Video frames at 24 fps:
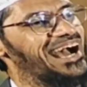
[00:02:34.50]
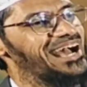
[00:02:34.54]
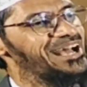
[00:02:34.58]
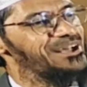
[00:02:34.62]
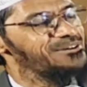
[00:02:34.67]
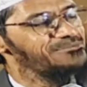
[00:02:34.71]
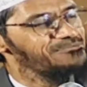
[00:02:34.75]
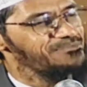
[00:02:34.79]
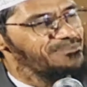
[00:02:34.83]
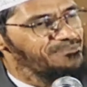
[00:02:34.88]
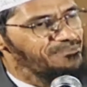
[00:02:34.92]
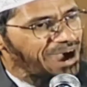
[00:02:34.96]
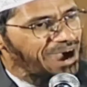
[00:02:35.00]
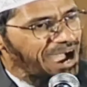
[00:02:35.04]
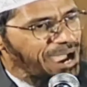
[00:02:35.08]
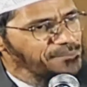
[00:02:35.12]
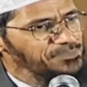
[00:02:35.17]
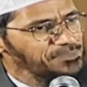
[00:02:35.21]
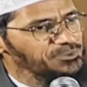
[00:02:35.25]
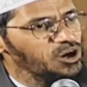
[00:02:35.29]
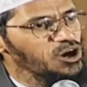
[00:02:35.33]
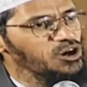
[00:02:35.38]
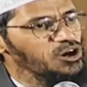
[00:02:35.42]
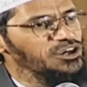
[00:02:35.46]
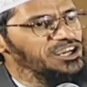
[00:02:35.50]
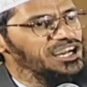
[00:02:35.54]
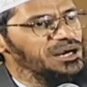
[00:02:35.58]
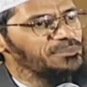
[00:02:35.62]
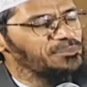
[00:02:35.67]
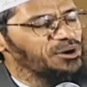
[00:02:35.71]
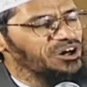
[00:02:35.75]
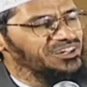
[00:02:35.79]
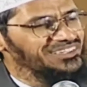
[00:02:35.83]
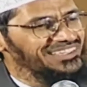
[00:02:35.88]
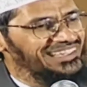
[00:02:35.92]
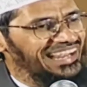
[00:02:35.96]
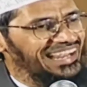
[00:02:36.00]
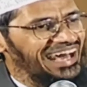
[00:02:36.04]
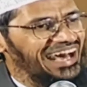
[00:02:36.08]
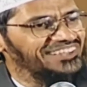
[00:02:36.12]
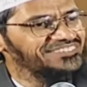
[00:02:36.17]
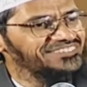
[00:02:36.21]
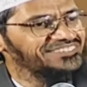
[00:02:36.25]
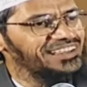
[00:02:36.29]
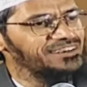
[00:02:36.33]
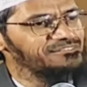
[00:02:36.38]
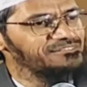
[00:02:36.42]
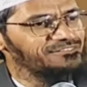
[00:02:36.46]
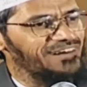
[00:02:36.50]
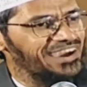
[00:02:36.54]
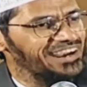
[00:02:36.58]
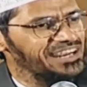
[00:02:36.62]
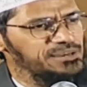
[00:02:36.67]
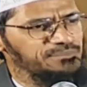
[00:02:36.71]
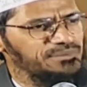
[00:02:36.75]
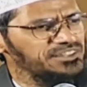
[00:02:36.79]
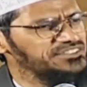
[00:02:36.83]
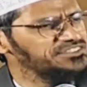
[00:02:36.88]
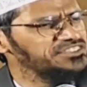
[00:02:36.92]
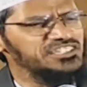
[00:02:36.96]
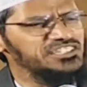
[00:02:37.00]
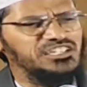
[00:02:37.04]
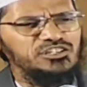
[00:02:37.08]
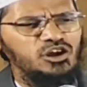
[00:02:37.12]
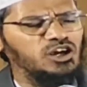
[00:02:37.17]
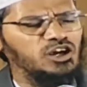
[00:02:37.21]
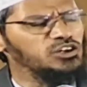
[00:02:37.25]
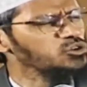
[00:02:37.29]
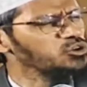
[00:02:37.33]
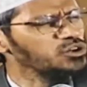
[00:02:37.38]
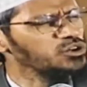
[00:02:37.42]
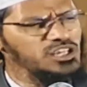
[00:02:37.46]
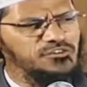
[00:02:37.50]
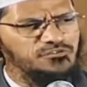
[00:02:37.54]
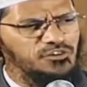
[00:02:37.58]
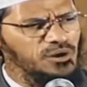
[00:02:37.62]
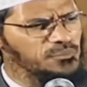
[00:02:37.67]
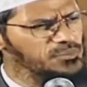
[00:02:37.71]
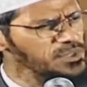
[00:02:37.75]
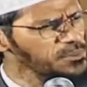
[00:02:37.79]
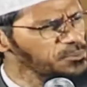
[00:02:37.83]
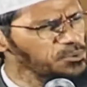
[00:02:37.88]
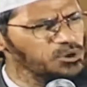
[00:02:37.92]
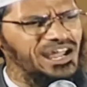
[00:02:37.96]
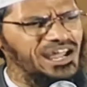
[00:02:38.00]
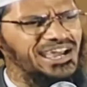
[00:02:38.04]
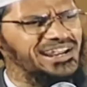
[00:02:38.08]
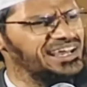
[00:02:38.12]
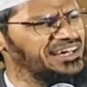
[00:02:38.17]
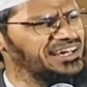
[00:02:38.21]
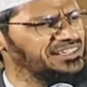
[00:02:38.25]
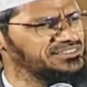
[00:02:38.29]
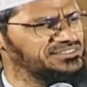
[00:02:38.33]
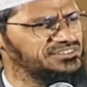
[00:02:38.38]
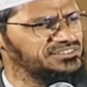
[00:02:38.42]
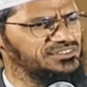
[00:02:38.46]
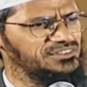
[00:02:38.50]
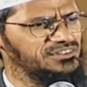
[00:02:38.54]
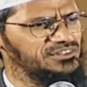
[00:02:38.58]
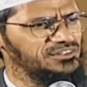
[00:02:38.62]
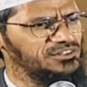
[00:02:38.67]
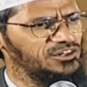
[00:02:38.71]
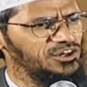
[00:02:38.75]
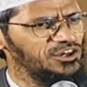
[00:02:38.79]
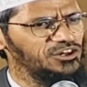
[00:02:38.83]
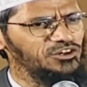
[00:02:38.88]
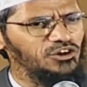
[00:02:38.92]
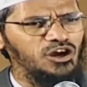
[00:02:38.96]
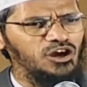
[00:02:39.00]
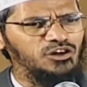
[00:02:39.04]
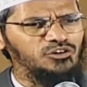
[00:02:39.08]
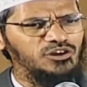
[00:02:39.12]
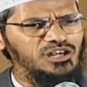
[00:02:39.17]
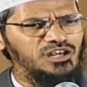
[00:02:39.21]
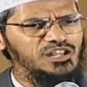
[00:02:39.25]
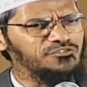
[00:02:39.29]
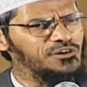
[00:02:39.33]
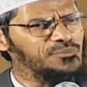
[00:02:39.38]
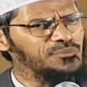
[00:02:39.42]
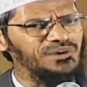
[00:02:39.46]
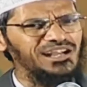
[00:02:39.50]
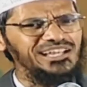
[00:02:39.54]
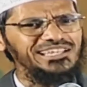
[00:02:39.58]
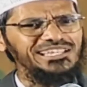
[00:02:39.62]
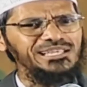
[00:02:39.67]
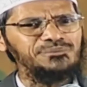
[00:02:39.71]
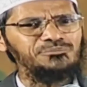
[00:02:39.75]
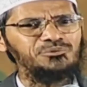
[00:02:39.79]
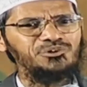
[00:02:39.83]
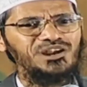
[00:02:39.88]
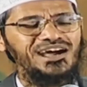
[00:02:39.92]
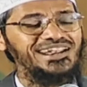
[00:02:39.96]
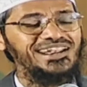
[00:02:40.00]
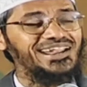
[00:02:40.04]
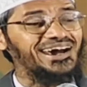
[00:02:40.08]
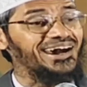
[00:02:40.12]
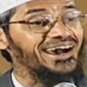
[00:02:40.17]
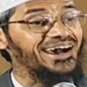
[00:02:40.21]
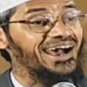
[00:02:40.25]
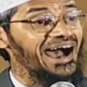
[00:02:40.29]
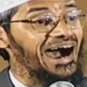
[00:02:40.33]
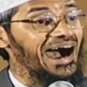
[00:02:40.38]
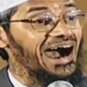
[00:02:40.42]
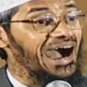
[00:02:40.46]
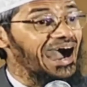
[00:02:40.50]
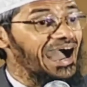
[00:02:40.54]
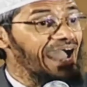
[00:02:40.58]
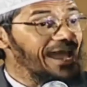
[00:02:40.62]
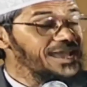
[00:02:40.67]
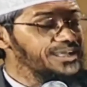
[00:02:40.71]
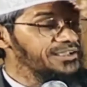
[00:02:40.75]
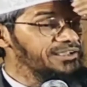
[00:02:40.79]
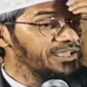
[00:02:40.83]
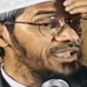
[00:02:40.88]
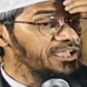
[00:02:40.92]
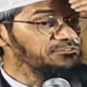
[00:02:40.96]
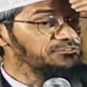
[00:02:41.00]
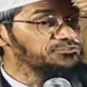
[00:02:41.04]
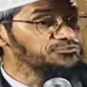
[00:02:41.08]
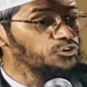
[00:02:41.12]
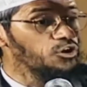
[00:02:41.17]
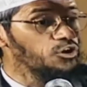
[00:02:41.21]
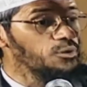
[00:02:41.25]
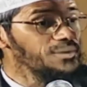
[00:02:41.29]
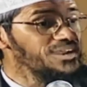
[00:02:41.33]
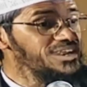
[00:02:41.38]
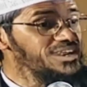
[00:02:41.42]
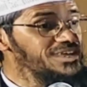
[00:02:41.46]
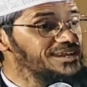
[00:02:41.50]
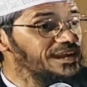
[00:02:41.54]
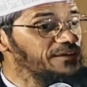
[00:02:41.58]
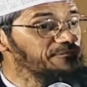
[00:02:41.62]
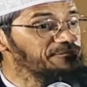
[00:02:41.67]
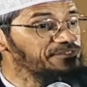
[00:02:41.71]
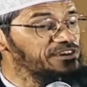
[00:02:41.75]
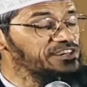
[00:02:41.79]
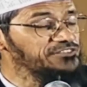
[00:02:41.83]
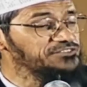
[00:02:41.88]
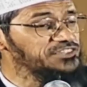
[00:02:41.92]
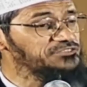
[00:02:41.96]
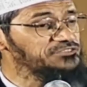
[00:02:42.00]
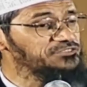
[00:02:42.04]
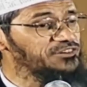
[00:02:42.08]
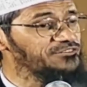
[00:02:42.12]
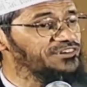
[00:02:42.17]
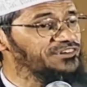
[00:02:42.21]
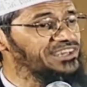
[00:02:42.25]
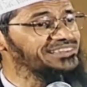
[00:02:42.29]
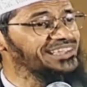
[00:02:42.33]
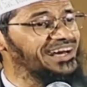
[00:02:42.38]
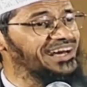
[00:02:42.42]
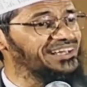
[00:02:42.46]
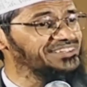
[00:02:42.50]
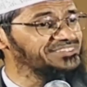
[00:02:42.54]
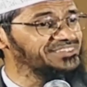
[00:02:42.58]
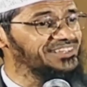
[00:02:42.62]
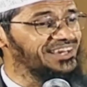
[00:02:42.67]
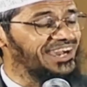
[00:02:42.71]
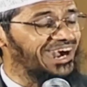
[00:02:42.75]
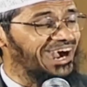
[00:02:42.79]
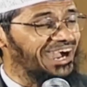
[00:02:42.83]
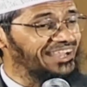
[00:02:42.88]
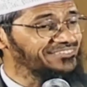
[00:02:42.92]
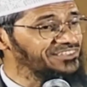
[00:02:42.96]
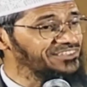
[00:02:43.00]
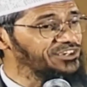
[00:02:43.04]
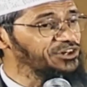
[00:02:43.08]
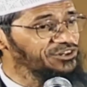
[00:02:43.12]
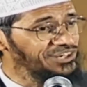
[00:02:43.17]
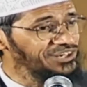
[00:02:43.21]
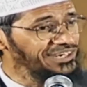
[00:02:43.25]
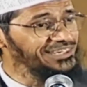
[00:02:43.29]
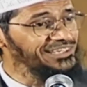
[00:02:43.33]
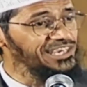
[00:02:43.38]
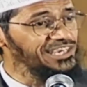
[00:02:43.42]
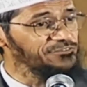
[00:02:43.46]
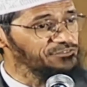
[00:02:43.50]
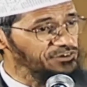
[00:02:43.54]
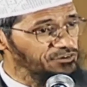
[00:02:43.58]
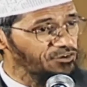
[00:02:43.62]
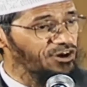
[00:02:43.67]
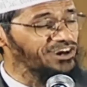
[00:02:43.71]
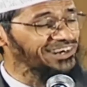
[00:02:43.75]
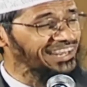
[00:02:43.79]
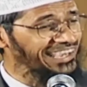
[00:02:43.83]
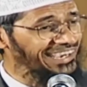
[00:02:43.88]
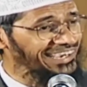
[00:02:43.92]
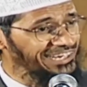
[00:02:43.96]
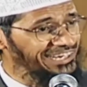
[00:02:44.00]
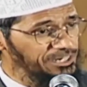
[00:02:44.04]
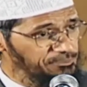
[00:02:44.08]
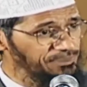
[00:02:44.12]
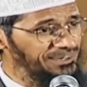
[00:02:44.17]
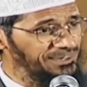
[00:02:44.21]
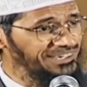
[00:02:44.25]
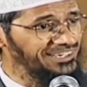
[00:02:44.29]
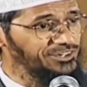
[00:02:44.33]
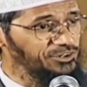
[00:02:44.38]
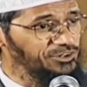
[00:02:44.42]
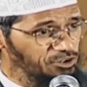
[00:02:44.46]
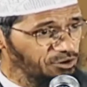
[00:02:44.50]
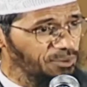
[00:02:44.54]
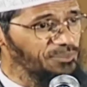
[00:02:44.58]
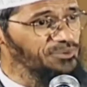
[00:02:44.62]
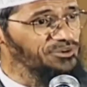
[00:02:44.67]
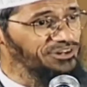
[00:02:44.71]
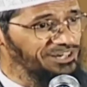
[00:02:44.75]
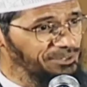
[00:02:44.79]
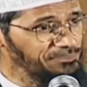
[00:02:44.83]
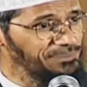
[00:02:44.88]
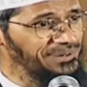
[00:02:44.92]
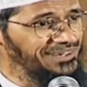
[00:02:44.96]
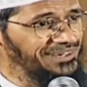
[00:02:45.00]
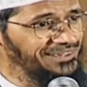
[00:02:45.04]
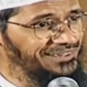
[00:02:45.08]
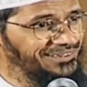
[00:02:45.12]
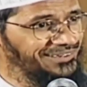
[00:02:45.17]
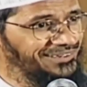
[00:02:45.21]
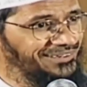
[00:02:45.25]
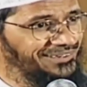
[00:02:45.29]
সর্বশেষ আর চূড়ান্ত নবীর কথা শুধু পুরানাতেই বলা হয়নি শুধু কলকি পুরানা থেকে না আমি বেদ থেকে অনেকগুলো উদ্ধৃতি দিয়েছি আপনি হয়তো শোনেননি আপনি চাইলে আবারও বলতে পারি কি বলবো